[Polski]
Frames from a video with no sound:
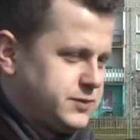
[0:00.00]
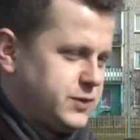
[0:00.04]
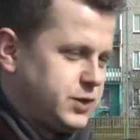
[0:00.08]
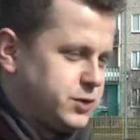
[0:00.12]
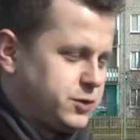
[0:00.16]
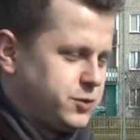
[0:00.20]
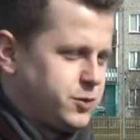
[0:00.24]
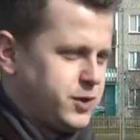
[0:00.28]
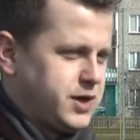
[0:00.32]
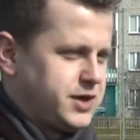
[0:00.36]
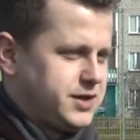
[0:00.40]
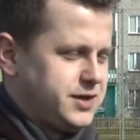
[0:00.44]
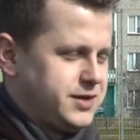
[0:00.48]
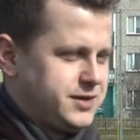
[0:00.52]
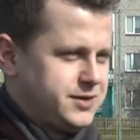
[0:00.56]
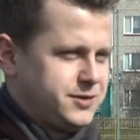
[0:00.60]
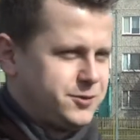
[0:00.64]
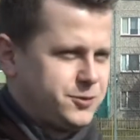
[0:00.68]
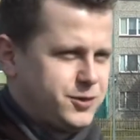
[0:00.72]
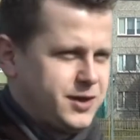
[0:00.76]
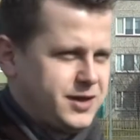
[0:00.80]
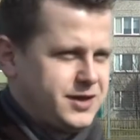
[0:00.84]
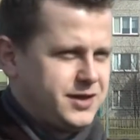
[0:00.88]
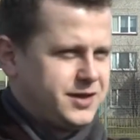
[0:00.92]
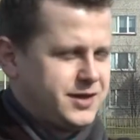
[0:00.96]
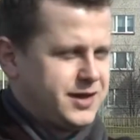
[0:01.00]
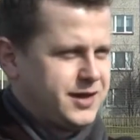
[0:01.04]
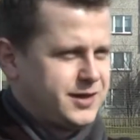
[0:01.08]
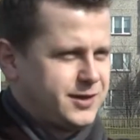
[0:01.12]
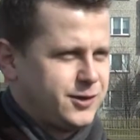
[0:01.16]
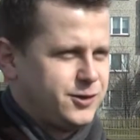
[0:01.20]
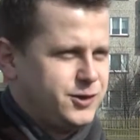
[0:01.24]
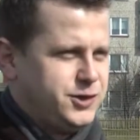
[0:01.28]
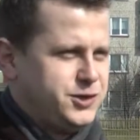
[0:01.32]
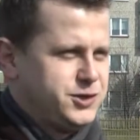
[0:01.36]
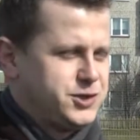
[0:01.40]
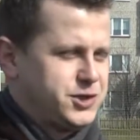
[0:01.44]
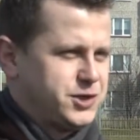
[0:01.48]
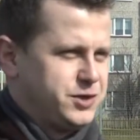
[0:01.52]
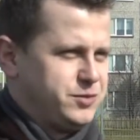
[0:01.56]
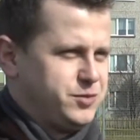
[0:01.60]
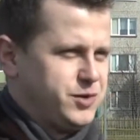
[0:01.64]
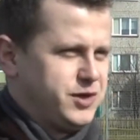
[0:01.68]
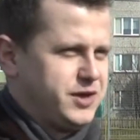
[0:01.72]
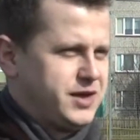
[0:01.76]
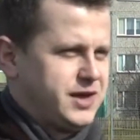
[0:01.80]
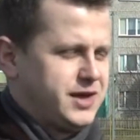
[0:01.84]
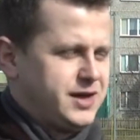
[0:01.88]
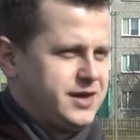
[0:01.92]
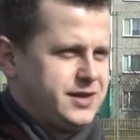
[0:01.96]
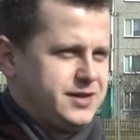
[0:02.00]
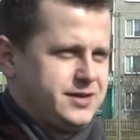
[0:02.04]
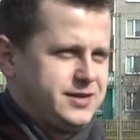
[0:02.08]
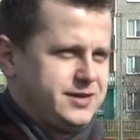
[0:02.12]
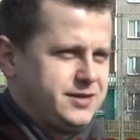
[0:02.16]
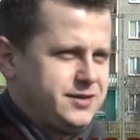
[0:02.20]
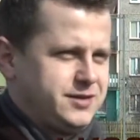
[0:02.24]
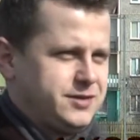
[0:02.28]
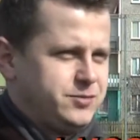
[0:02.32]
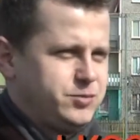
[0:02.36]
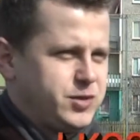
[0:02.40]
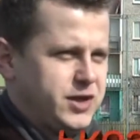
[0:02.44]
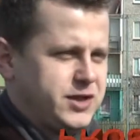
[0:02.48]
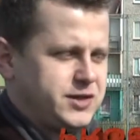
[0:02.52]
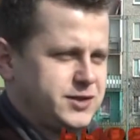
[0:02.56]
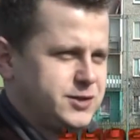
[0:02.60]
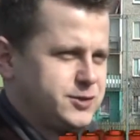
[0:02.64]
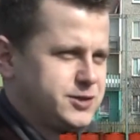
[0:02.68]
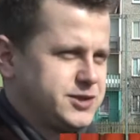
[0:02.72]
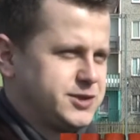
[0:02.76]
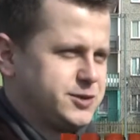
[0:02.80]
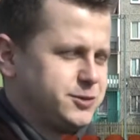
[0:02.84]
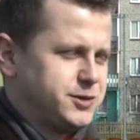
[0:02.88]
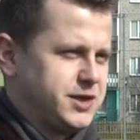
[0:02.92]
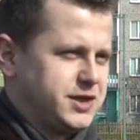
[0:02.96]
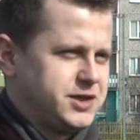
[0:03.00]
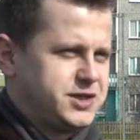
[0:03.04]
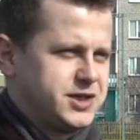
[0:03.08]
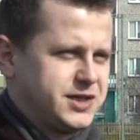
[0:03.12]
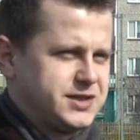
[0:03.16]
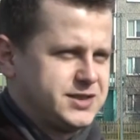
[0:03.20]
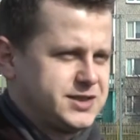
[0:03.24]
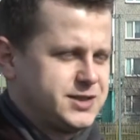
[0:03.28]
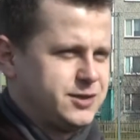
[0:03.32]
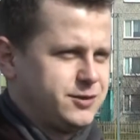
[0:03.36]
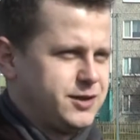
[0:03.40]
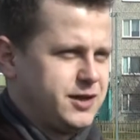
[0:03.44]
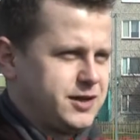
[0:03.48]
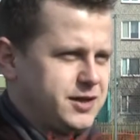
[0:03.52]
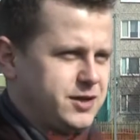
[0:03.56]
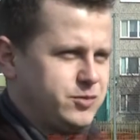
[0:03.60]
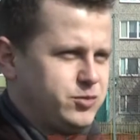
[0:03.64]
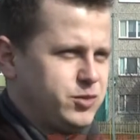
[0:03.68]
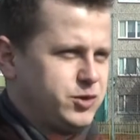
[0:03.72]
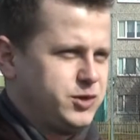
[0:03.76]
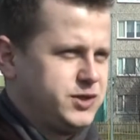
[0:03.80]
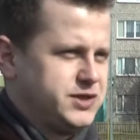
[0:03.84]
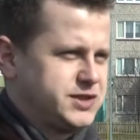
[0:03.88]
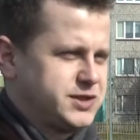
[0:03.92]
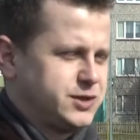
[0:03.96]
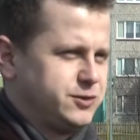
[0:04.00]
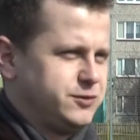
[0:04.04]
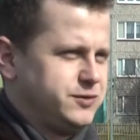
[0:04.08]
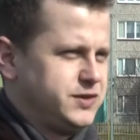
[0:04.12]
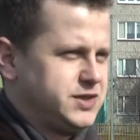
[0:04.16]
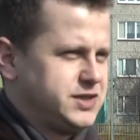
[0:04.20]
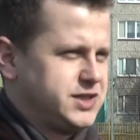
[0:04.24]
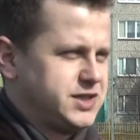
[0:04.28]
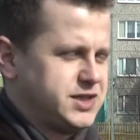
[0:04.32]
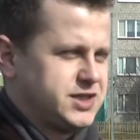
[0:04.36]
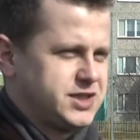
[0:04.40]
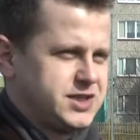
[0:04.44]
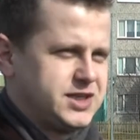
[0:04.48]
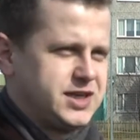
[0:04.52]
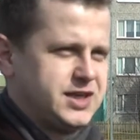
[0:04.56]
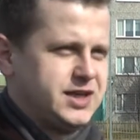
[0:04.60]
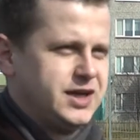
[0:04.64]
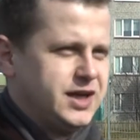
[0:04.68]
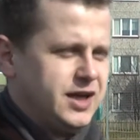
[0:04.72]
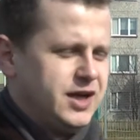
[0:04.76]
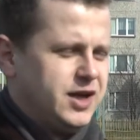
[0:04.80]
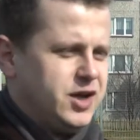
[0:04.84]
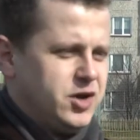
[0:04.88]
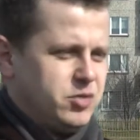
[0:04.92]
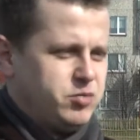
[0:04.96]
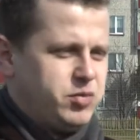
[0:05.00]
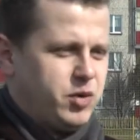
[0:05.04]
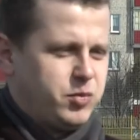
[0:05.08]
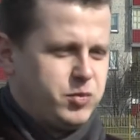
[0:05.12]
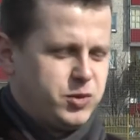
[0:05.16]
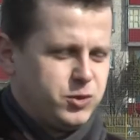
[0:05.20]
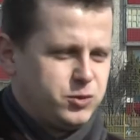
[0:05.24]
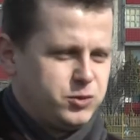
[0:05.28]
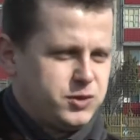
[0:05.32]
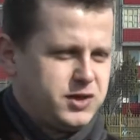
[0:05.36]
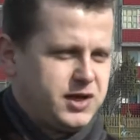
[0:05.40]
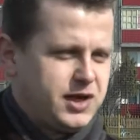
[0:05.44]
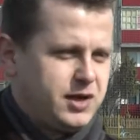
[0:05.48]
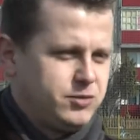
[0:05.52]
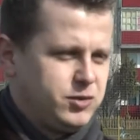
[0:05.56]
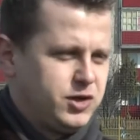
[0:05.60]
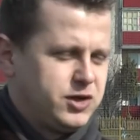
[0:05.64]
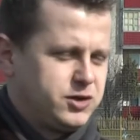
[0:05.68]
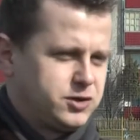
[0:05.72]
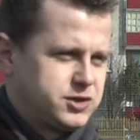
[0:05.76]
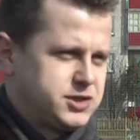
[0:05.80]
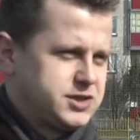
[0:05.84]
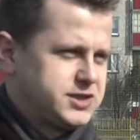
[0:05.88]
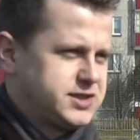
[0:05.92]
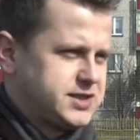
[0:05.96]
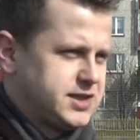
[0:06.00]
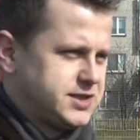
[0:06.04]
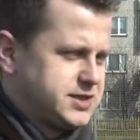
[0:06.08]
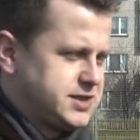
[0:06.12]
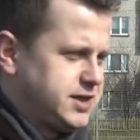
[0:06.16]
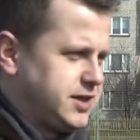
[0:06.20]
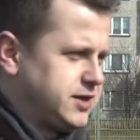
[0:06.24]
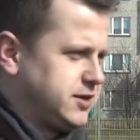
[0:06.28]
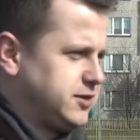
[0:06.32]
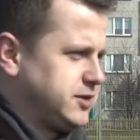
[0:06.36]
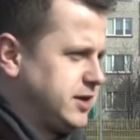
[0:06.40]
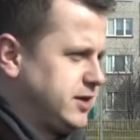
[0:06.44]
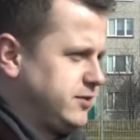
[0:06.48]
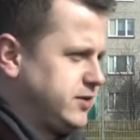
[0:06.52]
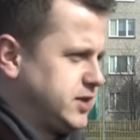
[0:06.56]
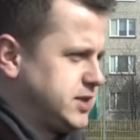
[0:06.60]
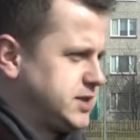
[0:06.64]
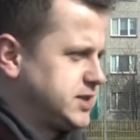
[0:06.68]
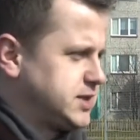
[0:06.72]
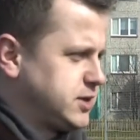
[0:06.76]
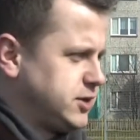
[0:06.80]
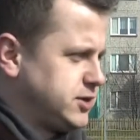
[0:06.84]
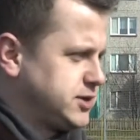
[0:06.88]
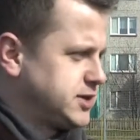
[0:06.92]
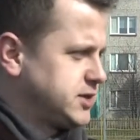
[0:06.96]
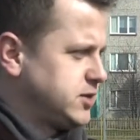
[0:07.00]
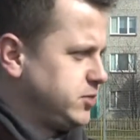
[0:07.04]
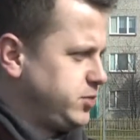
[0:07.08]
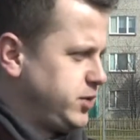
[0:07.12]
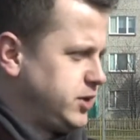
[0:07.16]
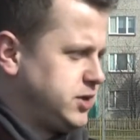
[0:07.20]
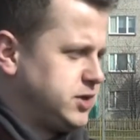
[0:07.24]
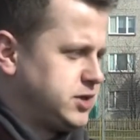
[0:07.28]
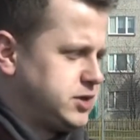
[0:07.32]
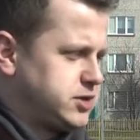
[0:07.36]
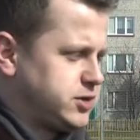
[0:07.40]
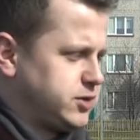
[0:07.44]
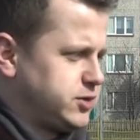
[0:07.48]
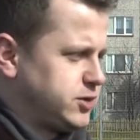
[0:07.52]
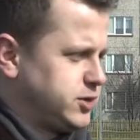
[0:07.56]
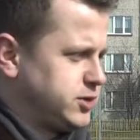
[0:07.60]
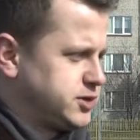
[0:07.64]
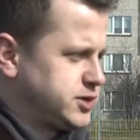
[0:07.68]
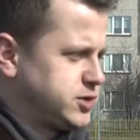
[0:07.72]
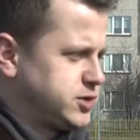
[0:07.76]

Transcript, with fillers: Dokładnie, dokładnie, na to liczymy. Ja e, będąc tutaj często na tym boisku widzę, że popołudniami korzysta z niego nawet 100-150